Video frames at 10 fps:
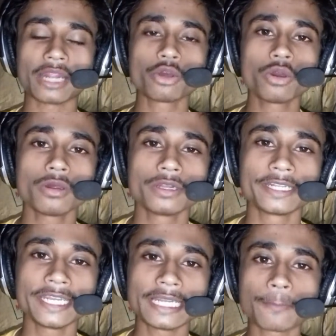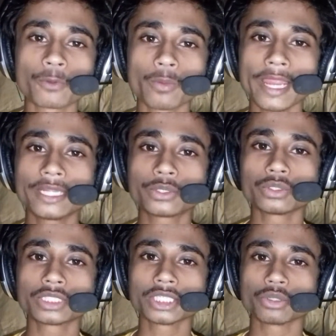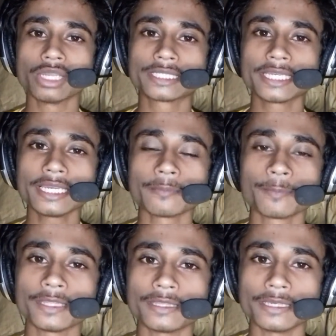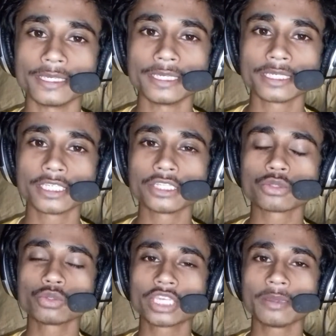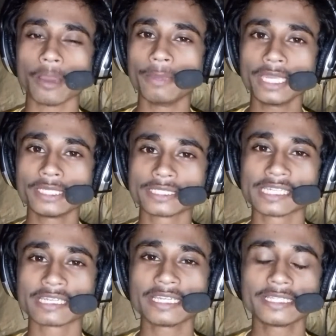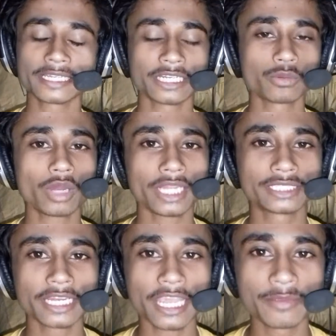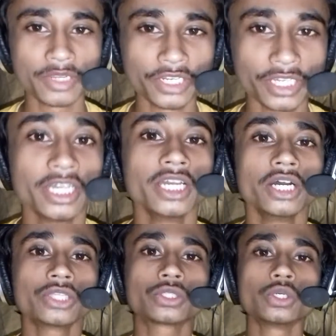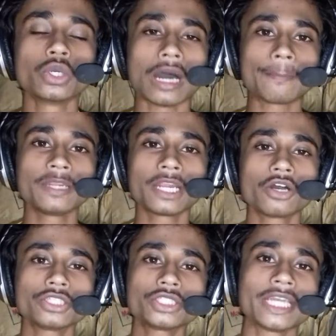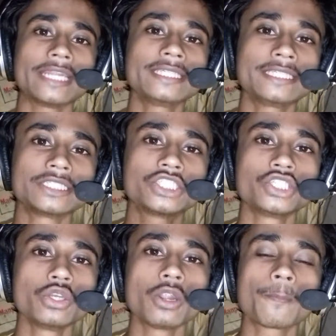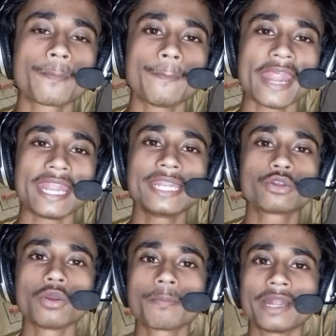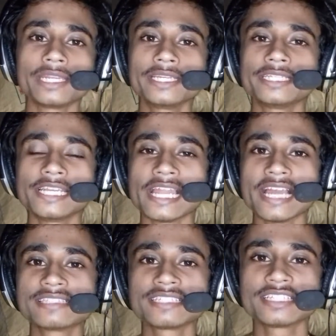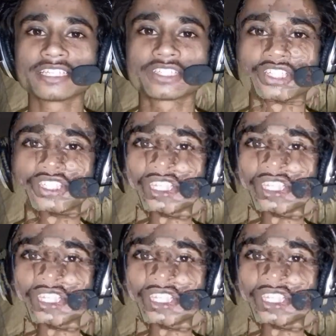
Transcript: আরও ডেটা প্রোভাইড করতে চলেছে ফ্রিতে কিন্তু কি হবে সেটাই দেখে নেবো আজকে এই ভিডিও তো আপনারা হয়তো জানেন যে জিওর প্যারেন্ট কোম্পানি রিলায়েন্স ইন্ডাস্ট্রিজ